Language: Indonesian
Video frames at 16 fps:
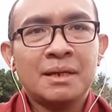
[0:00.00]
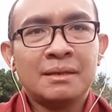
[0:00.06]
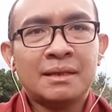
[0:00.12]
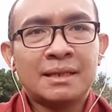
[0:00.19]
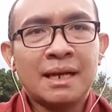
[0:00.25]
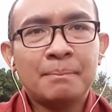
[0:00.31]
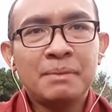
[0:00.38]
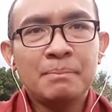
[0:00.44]

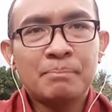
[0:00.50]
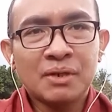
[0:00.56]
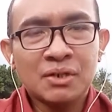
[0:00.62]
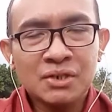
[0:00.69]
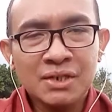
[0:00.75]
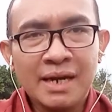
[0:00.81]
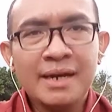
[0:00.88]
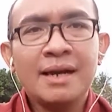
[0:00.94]
Tetapi
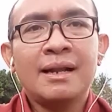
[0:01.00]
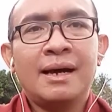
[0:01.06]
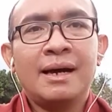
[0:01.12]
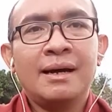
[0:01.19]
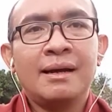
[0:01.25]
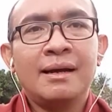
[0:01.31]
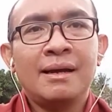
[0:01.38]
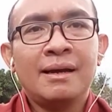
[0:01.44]

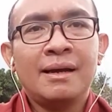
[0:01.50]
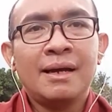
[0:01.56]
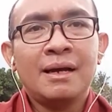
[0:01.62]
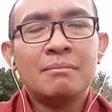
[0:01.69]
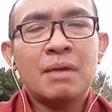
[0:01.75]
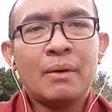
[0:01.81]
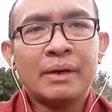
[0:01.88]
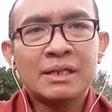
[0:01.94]
percayalah
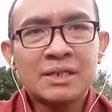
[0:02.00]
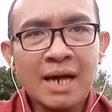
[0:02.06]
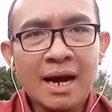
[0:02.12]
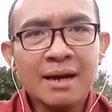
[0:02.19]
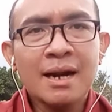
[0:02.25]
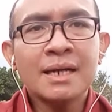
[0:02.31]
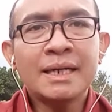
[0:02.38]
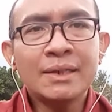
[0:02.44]
bahwa
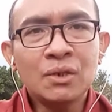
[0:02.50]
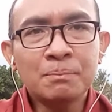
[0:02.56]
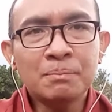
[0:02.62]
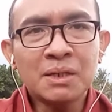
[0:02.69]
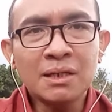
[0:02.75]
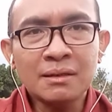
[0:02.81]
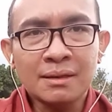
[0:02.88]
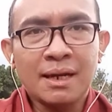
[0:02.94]
cara hidup
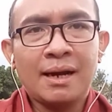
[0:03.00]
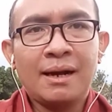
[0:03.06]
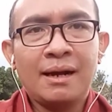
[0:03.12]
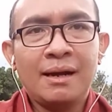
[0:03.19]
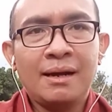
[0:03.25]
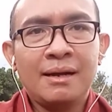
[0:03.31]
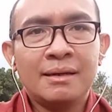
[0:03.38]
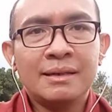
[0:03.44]
kita
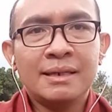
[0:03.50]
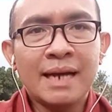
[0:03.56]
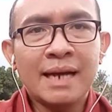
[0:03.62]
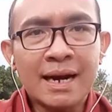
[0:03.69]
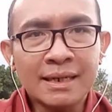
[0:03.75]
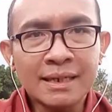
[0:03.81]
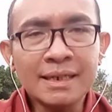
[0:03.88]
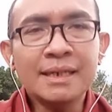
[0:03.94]
di
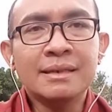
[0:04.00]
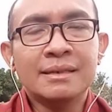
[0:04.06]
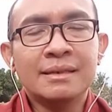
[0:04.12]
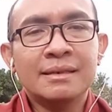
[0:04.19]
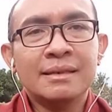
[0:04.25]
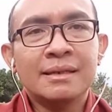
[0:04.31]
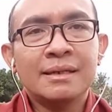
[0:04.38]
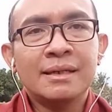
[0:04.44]
hari ini
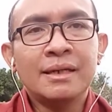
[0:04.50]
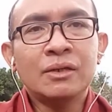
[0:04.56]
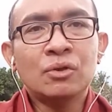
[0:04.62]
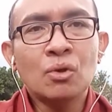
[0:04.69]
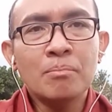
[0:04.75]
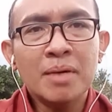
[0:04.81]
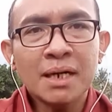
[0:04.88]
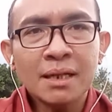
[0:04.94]

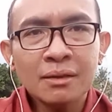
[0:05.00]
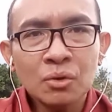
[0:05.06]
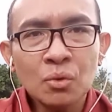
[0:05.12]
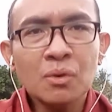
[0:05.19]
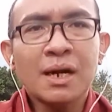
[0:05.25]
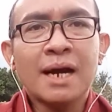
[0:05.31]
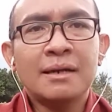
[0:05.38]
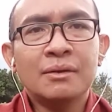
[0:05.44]
itu
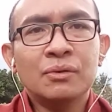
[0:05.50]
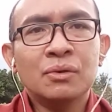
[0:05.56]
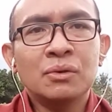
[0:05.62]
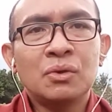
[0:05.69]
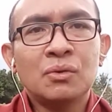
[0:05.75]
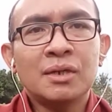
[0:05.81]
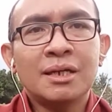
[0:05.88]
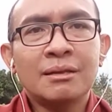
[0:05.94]
menentukan
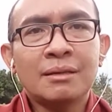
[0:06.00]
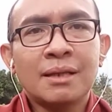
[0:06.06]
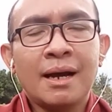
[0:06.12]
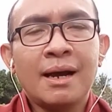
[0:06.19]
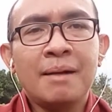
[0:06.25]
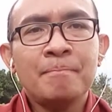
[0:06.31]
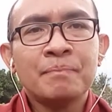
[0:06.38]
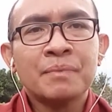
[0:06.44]
untuk
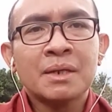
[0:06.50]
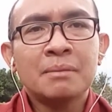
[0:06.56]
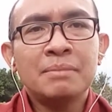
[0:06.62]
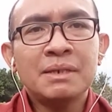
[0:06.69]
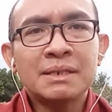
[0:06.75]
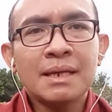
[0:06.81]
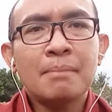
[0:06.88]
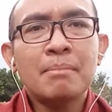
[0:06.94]
kita
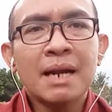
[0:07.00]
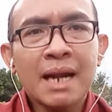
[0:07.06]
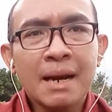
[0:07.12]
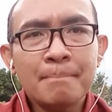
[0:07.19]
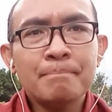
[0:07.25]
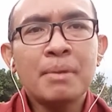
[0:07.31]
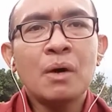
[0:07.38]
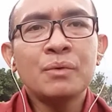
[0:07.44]
bisa
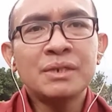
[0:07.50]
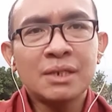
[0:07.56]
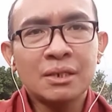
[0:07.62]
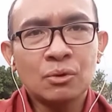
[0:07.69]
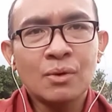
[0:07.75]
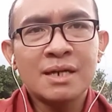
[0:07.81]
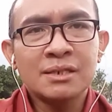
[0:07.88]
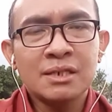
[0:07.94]
melampaui
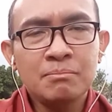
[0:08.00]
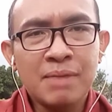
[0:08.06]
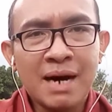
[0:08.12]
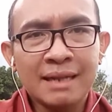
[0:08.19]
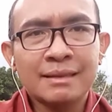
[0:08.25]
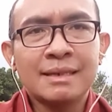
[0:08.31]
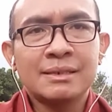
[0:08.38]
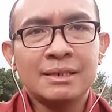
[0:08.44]
situasi
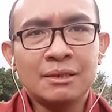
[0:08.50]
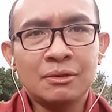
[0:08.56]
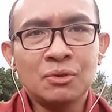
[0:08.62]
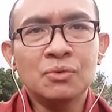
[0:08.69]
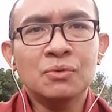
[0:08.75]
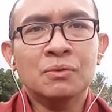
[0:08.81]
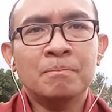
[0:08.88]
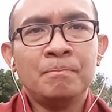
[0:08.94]
batas
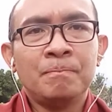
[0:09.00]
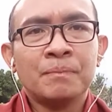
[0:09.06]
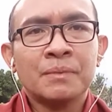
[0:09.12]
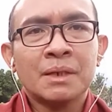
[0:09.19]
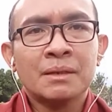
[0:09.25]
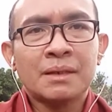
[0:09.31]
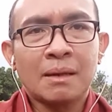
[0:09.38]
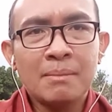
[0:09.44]
itu
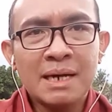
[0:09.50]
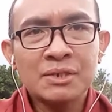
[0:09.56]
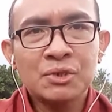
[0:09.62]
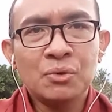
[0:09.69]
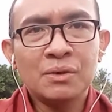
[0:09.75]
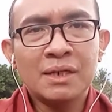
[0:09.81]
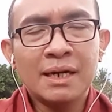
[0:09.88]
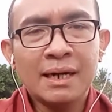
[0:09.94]

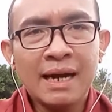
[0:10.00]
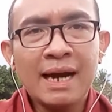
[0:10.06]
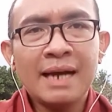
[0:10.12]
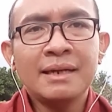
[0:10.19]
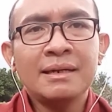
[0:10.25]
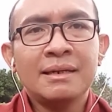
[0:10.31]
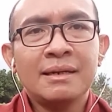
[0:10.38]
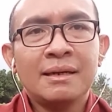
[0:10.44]
termasuk
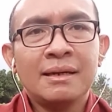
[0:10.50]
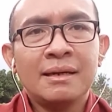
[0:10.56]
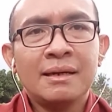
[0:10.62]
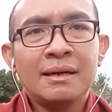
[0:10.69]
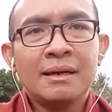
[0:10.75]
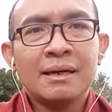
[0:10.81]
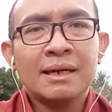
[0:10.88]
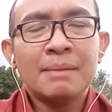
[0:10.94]
dengan
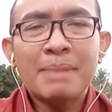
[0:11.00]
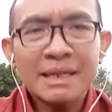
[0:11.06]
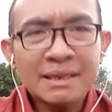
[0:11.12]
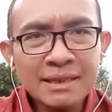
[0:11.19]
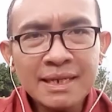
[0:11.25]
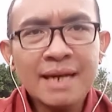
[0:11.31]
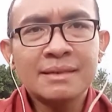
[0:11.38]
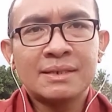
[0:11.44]

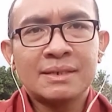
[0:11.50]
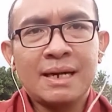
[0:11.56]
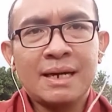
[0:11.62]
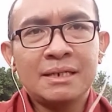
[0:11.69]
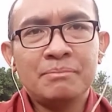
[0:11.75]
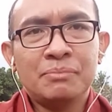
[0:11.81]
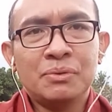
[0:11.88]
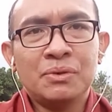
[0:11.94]
kematian
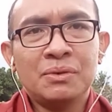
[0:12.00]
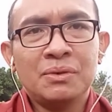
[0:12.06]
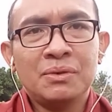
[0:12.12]
sekalipun.